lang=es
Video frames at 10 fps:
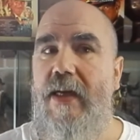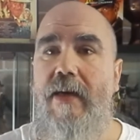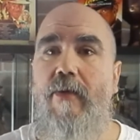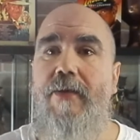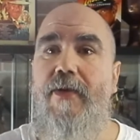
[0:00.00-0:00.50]

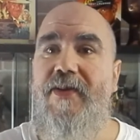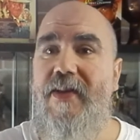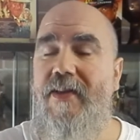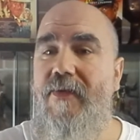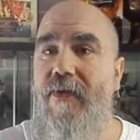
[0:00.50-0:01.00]
Y cuando el
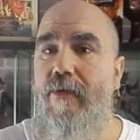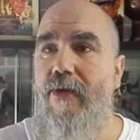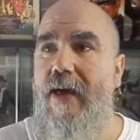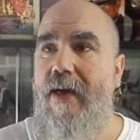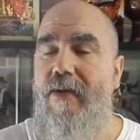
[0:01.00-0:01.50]
set de
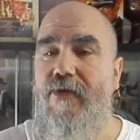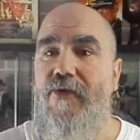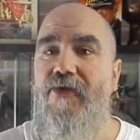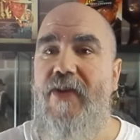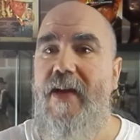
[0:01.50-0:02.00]
figuras
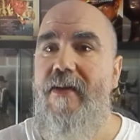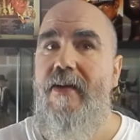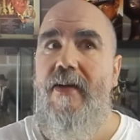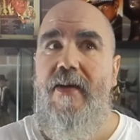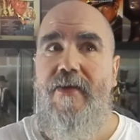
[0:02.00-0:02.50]
son 6,
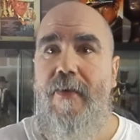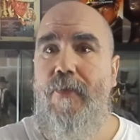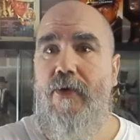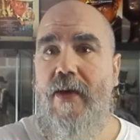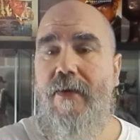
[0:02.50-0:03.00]
6
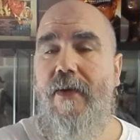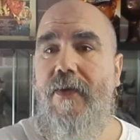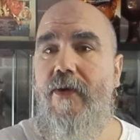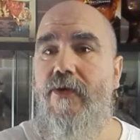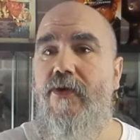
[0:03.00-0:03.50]
por 3,
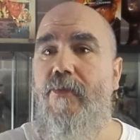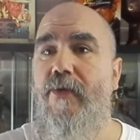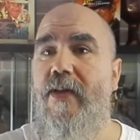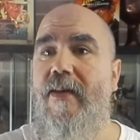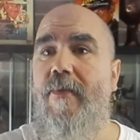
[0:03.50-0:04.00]
18,
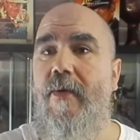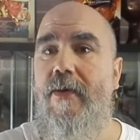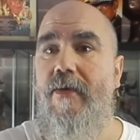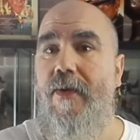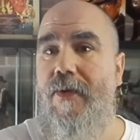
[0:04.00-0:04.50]
pues estamos
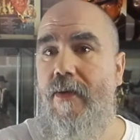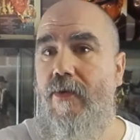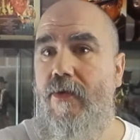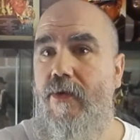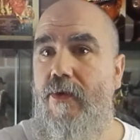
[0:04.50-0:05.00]
hablando de
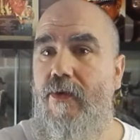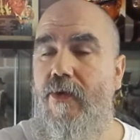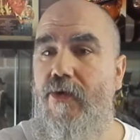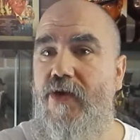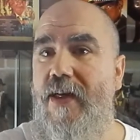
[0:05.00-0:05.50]

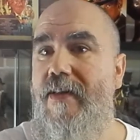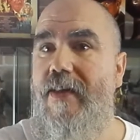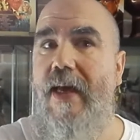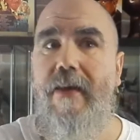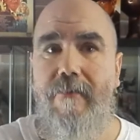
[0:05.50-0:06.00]

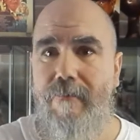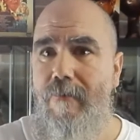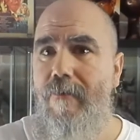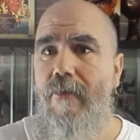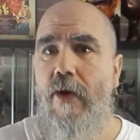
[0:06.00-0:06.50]
180
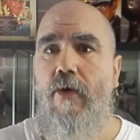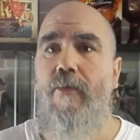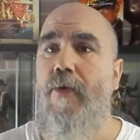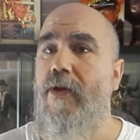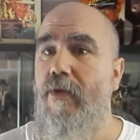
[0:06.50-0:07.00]
o
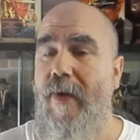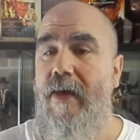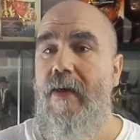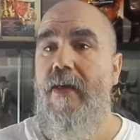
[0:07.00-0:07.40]
un poquito más.